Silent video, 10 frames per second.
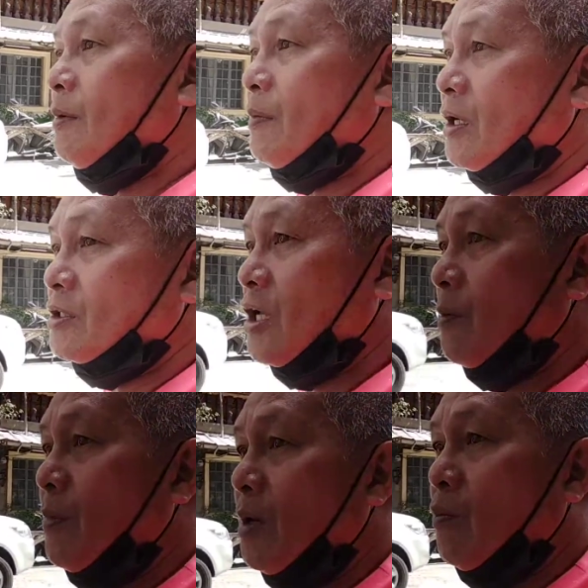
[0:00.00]
Pag
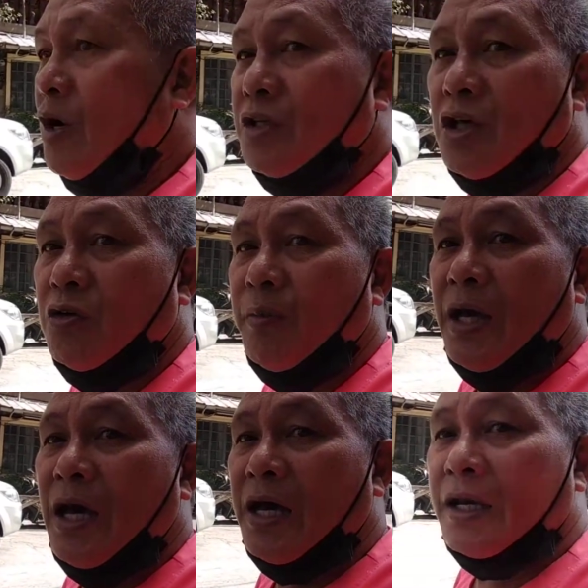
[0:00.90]
natsambahan mo, andyan yung
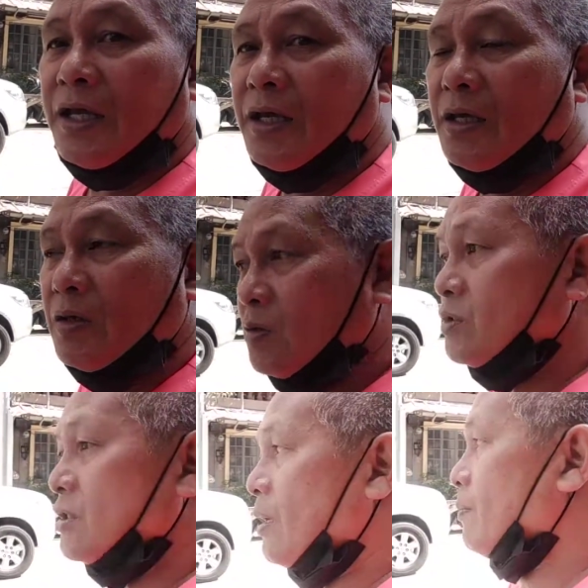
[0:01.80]
may-ari, yung
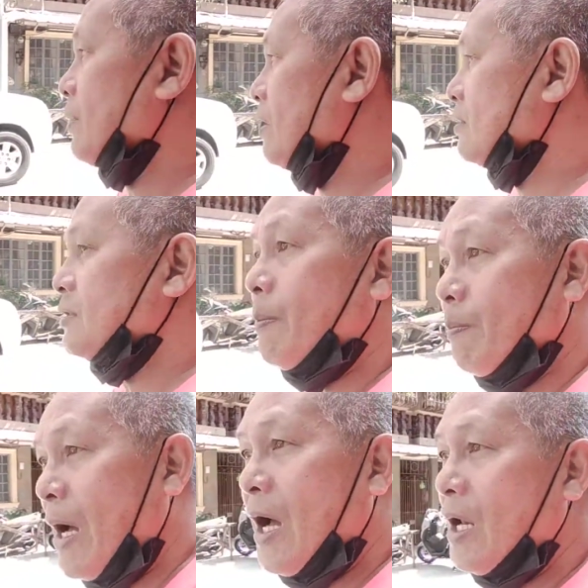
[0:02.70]
tsamba.
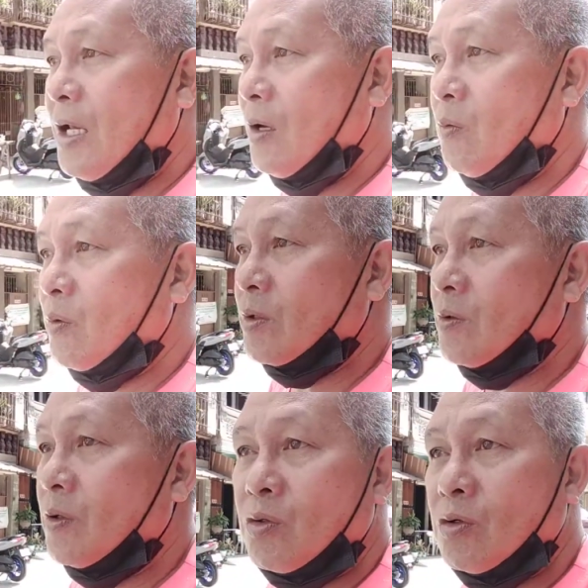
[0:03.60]
Tsambahan lang ho
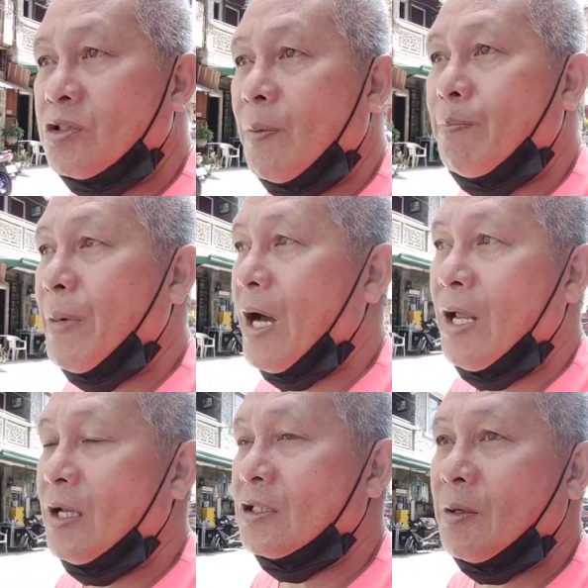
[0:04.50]
ito. Ito,
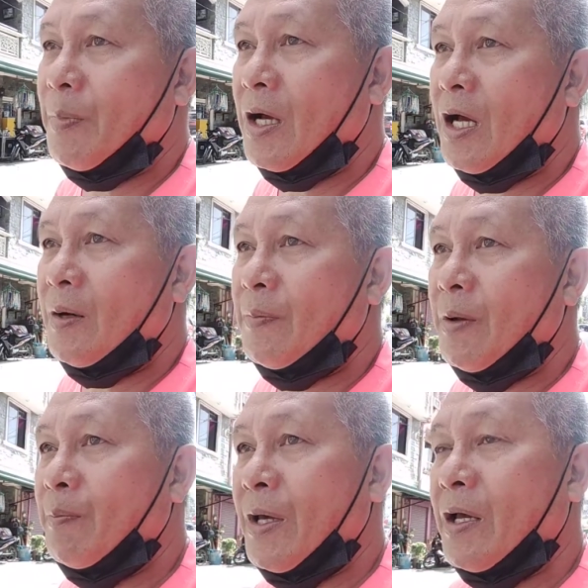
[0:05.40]
tsambahan lang sa paghahanap
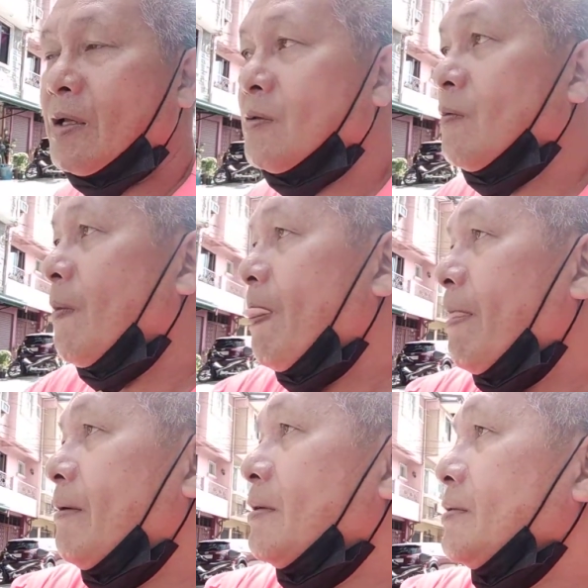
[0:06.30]
ng pera to
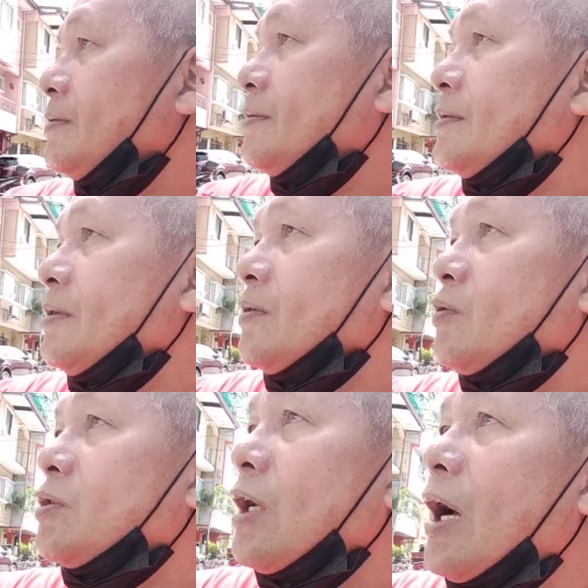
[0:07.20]

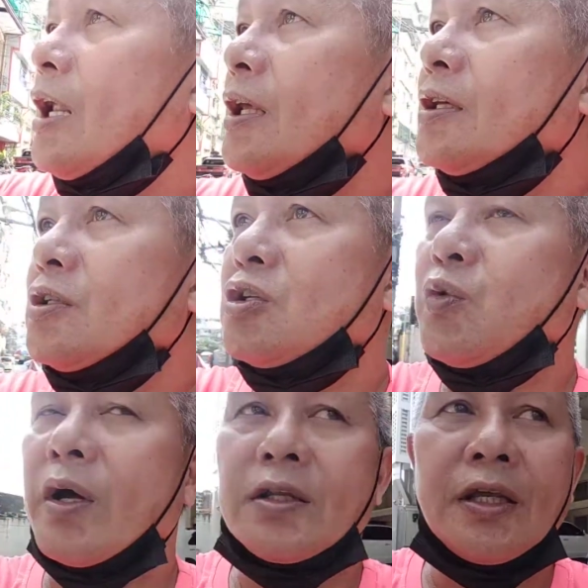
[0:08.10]
kung sakaling
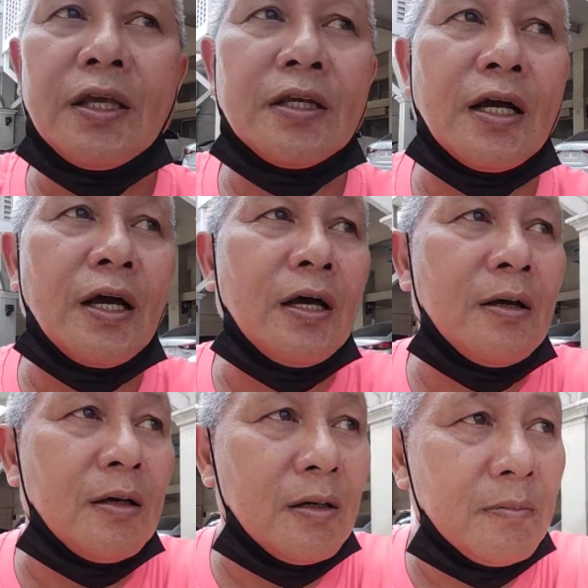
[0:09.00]
suswertihin ka
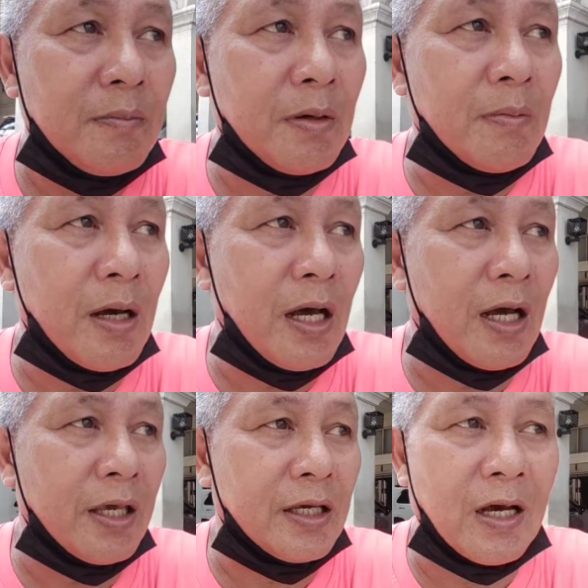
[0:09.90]
may
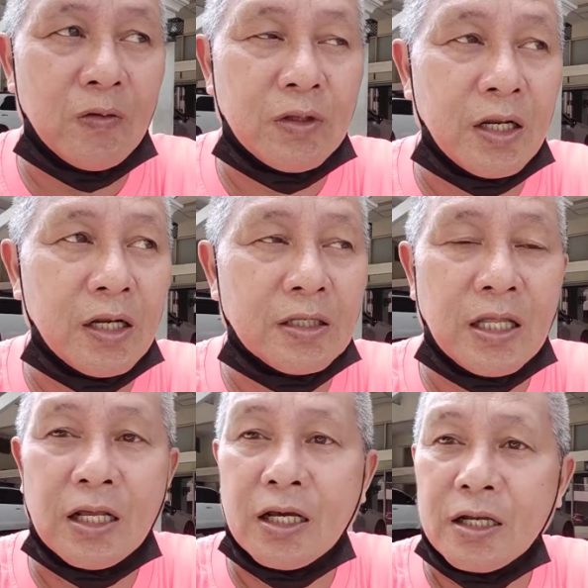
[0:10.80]
makaka-encounter ka na
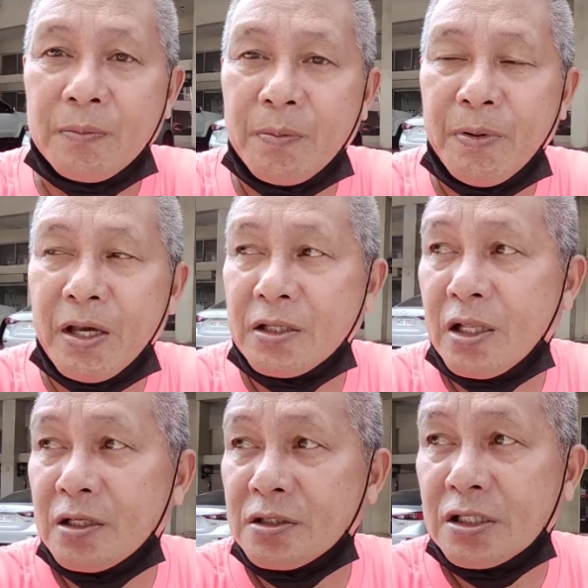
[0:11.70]
talagang nagbebenta
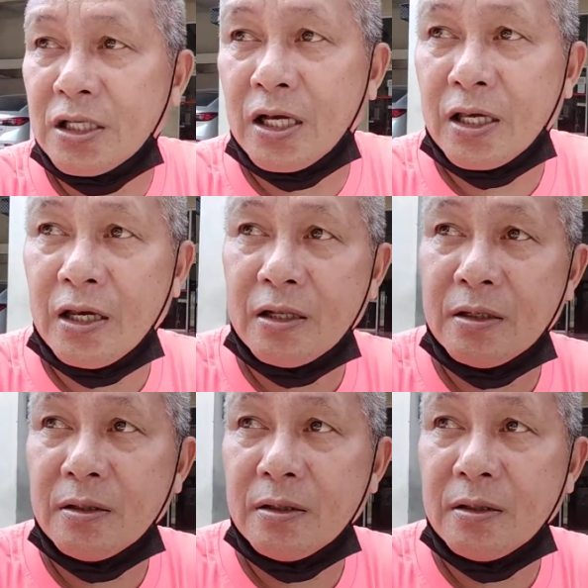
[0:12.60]
ng sasakyan